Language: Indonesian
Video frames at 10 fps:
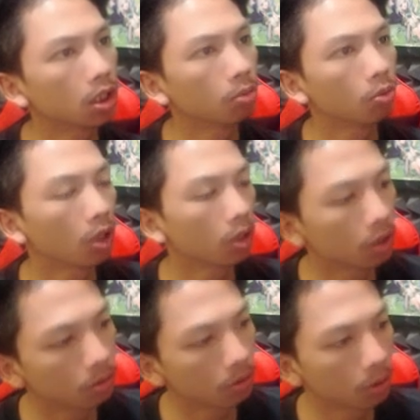simulated
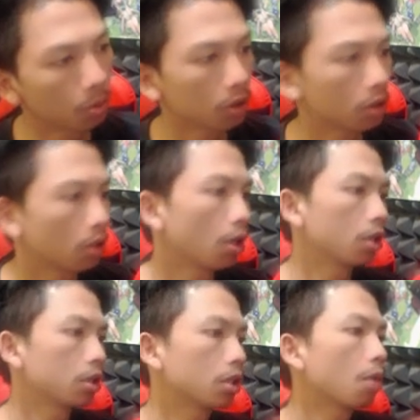universe. Kalau ada
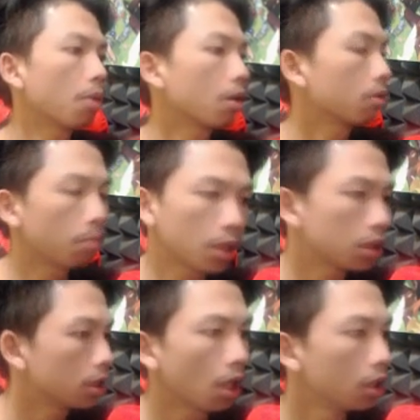si Jepard udah
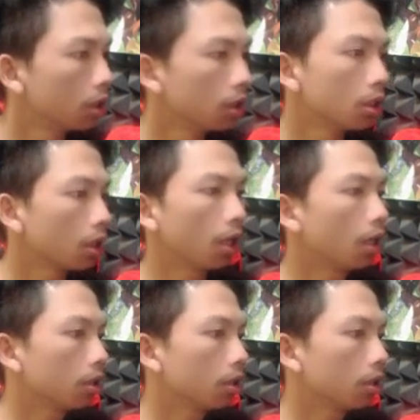pastilah kalian